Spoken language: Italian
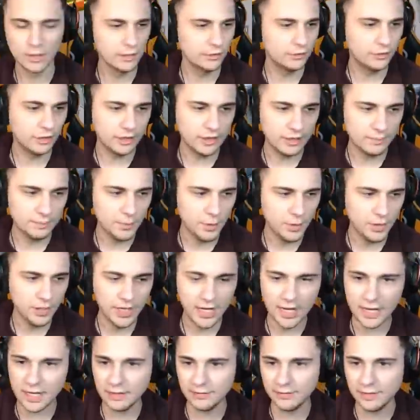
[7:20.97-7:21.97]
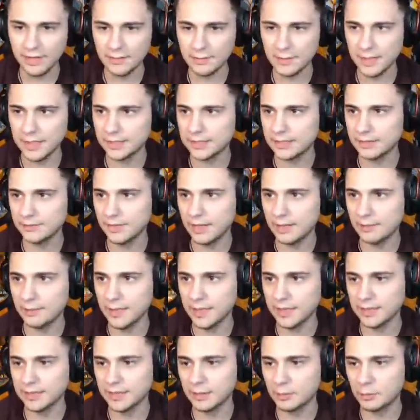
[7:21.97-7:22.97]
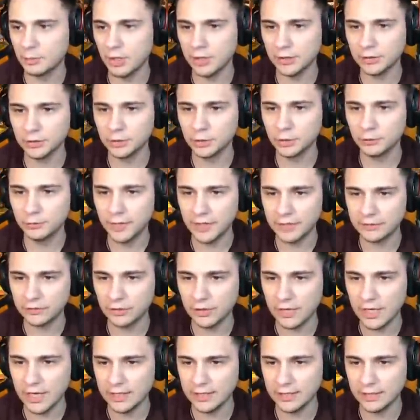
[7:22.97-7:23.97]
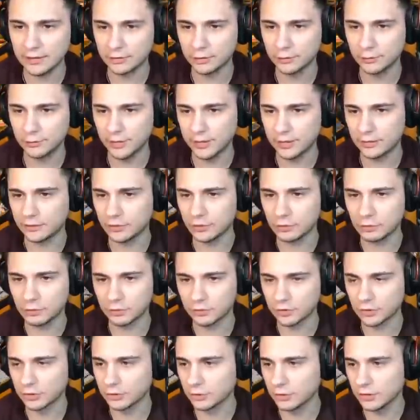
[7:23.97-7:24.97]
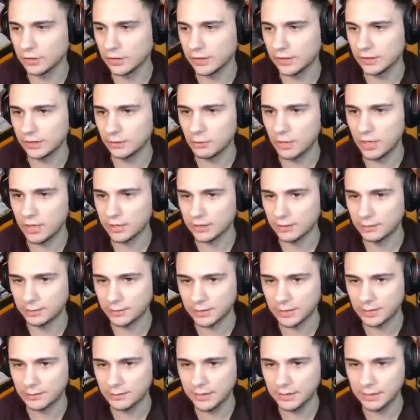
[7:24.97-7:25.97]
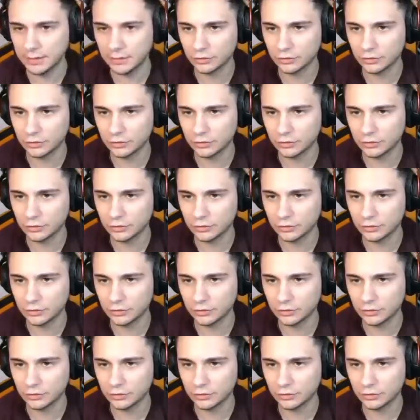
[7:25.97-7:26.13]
Cioè che poi raga veramente veramente quanto facile è adesso fare 500 di legna Guarda praticamente